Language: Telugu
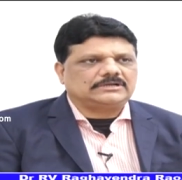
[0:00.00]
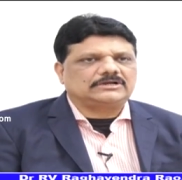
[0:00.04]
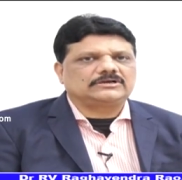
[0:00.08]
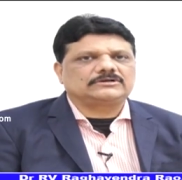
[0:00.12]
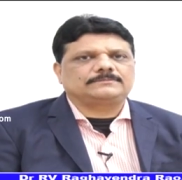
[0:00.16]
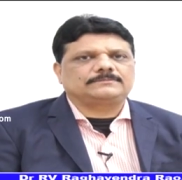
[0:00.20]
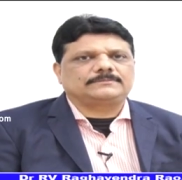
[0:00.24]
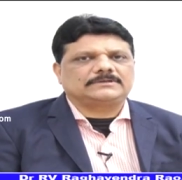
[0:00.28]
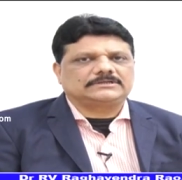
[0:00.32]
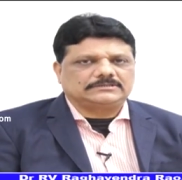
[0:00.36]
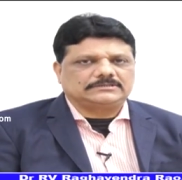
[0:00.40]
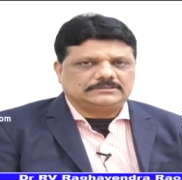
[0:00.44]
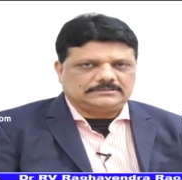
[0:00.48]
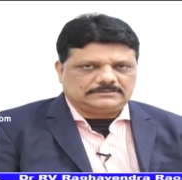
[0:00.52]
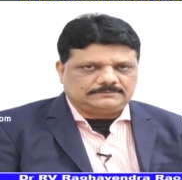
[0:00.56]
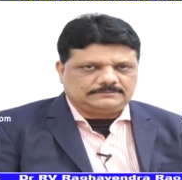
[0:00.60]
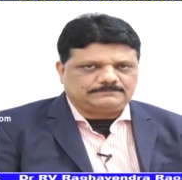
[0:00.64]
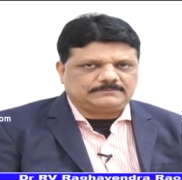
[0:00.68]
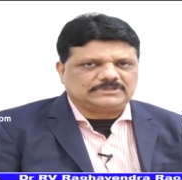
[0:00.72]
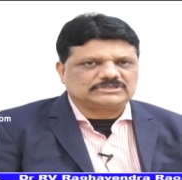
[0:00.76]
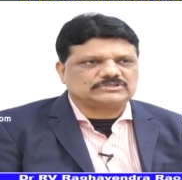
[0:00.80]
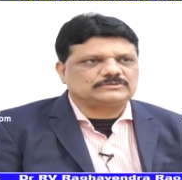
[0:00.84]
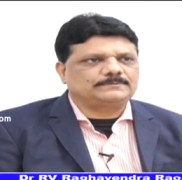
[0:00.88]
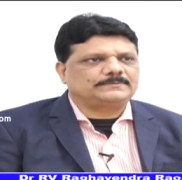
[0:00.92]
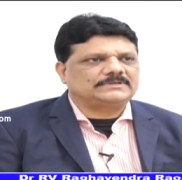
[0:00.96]

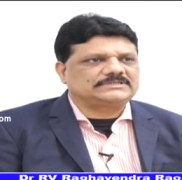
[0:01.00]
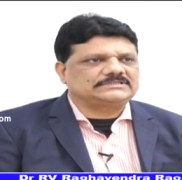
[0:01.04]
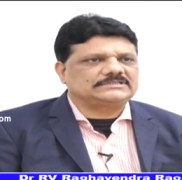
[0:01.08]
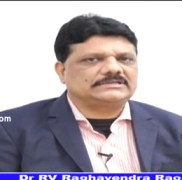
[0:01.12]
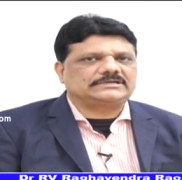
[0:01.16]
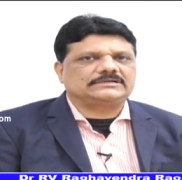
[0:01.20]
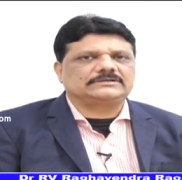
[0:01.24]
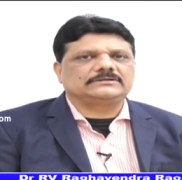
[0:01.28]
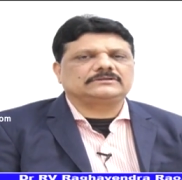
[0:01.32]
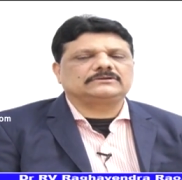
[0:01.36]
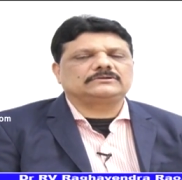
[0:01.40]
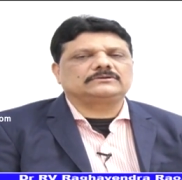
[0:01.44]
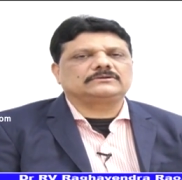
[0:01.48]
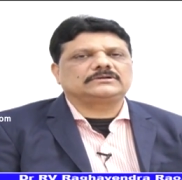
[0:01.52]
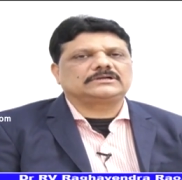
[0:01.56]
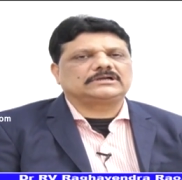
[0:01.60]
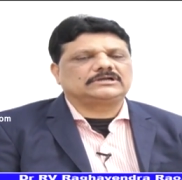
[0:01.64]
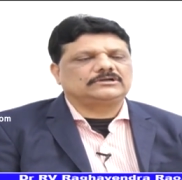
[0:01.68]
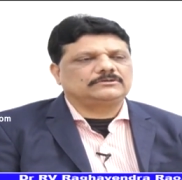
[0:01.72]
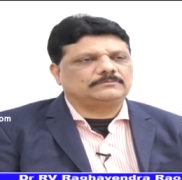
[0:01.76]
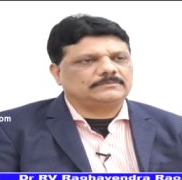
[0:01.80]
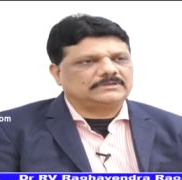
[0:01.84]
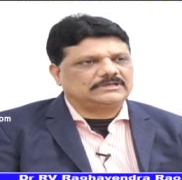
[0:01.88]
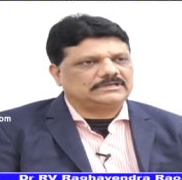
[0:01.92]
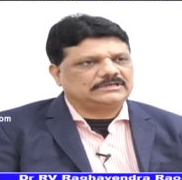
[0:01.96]
ఆకు పచ్చ రంగులో
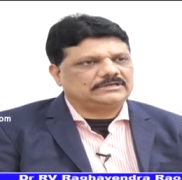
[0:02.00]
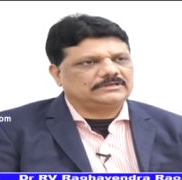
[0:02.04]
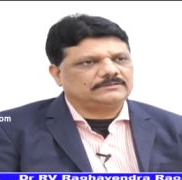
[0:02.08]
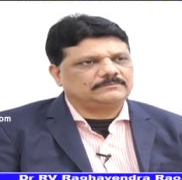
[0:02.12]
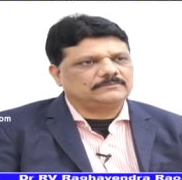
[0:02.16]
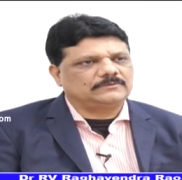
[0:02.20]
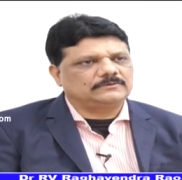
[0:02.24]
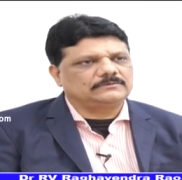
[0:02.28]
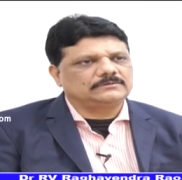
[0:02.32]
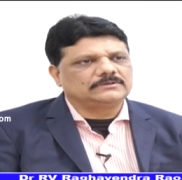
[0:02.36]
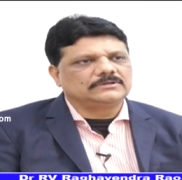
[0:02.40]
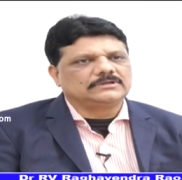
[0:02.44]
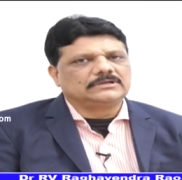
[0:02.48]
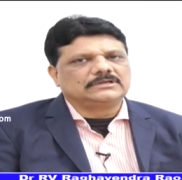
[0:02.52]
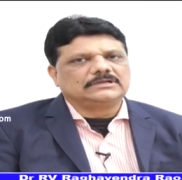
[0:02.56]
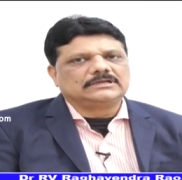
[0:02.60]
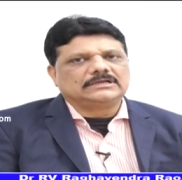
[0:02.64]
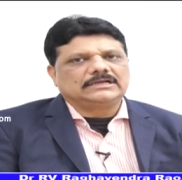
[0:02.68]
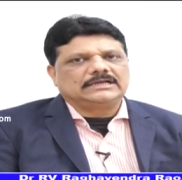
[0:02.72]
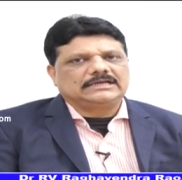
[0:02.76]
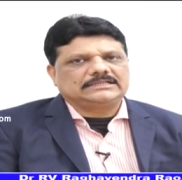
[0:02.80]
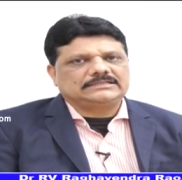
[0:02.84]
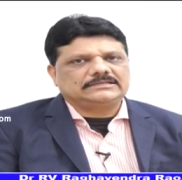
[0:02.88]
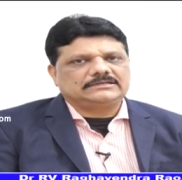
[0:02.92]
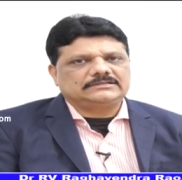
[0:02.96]
కళ్ళు మారడము
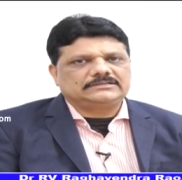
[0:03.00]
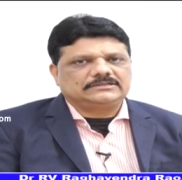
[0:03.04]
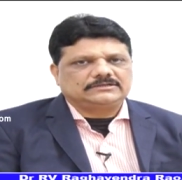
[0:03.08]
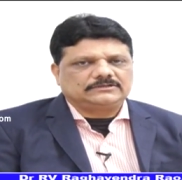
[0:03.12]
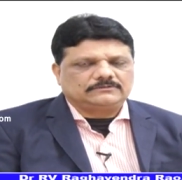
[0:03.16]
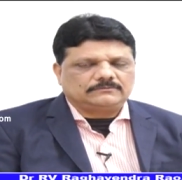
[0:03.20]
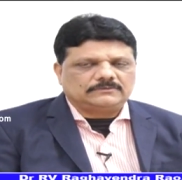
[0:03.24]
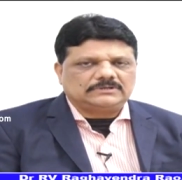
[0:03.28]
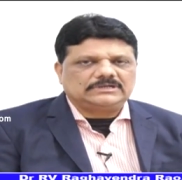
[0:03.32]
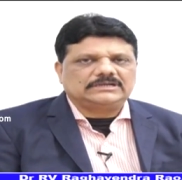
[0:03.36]
అదేవిధంగా